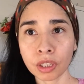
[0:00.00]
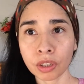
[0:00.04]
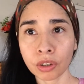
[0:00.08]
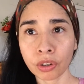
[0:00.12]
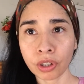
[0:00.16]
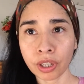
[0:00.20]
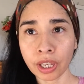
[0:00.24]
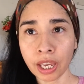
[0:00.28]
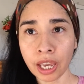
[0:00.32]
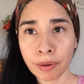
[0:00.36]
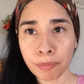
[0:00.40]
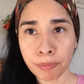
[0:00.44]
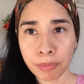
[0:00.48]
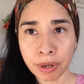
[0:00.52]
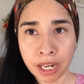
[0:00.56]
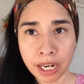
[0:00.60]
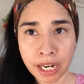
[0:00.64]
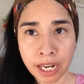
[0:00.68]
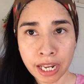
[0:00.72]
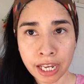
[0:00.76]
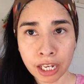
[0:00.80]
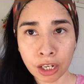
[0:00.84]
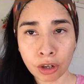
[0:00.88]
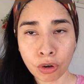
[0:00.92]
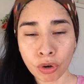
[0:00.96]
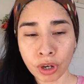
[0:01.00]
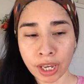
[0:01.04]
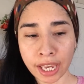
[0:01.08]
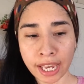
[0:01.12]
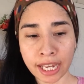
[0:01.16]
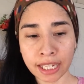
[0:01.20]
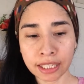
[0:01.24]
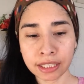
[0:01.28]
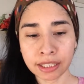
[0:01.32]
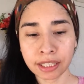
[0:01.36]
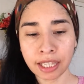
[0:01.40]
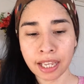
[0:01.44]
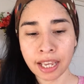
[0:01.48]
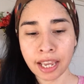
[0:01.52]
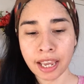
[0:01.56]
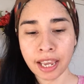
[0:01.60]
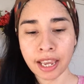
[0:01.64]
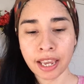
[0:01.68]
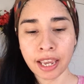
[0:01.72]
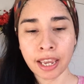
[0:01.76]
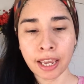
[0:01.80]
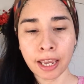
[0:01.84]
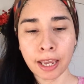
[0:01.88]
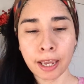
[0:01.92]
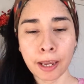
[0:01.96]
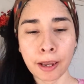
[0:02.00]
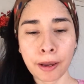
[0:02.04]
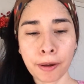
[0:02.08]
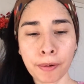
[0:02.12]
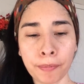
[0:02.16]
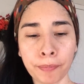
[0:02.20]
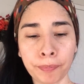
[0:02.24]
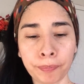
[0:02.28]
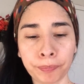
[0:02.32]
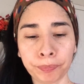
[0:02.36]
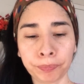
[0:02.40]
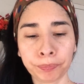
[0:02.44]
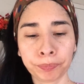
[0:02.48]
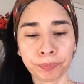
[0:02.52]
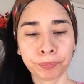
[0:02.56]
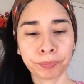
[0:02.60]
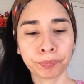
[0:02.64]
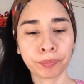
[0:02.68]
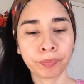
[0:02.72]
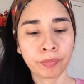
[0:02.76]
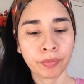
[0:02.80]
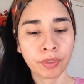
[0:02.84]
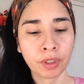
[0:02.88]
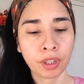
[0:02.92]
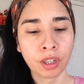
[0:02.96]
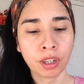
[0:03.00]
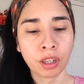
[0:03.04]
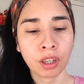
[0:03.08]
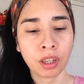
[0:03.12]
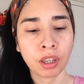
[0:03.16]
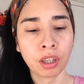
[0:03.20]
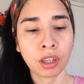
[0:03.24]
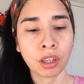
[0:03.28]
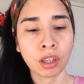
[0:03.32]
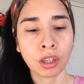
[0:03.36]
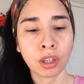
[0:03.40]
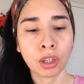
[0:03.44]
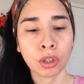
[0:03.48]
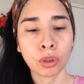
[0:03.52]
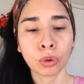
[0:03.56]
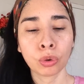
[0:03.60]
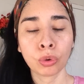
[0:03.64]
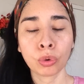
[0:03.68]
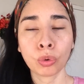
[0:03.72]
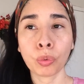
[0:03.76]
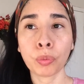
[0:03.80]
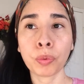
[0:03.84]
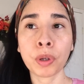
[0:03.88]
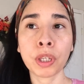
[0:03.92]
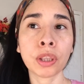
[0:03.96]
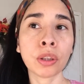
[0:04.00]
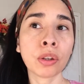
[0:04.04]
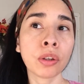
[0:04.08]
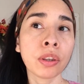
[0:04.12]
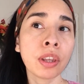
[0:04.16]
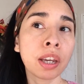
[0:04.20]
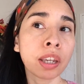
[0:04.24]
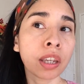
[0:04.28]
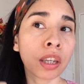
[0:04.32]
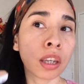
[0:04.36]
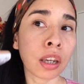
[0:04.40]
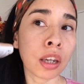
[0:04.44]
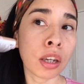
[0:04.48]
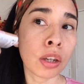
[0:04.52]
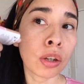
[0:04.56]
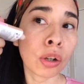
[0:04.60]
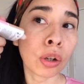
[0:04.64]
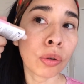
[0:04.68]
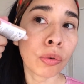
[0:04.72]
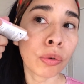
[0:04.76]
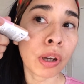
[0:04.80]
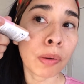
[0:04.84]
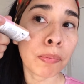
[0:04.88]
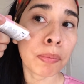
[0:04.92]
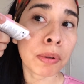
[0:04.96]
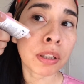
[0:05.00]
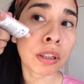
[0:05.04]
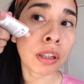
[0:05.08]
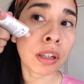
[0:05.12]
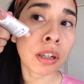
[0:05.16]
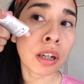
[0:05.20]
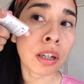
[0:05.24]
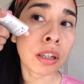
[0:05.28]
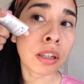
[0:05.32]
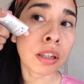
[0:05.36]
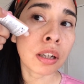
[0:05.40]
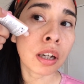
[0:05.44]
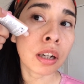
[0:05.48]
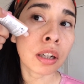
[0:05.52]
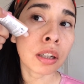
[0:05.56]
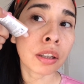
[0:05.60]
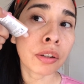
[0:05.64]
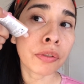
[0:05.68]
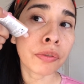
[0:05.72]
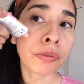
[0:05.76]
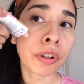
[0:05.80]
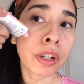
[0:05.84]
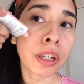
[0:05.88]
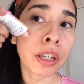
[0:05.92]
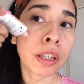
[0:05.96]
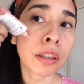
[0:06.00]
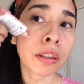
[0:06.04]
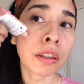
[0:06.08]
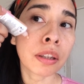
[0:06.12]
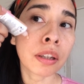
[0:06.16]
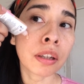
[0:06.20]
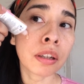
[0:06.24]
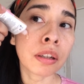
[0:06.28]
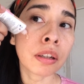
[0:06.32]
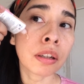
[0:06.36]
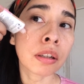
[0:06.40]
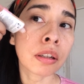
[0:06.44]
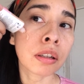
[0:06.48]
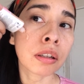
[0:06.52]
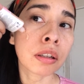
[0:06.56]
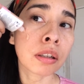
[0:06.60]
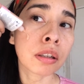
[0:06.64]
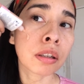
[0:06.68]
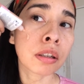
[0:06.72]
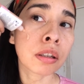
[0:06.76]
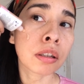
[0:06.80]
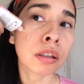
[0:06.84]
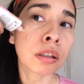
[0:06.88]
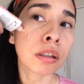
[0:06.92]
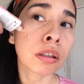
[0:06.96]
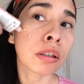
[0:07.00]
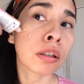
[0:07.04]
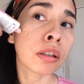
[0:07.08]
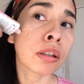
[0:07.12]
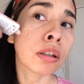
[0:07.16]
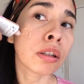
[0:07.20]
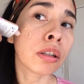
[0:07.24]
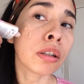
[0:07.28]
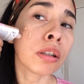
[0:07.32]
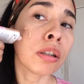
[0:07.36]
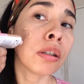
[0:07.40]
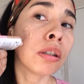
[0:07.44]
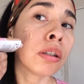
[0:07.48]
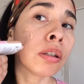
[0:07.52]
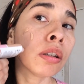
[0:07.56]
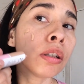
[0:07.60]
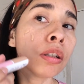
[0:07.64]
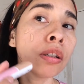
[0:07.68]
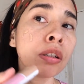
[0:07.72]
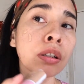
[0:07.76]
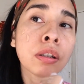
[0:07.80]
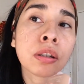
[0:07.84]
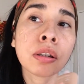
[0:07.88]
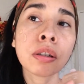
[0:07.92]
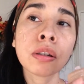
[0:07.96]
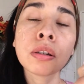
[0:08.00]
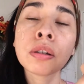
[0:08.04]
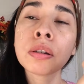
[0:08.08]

Ok, viene con este... Eh, tubito de aquí, yo lo voy a pasar a echar de frente. Ahí.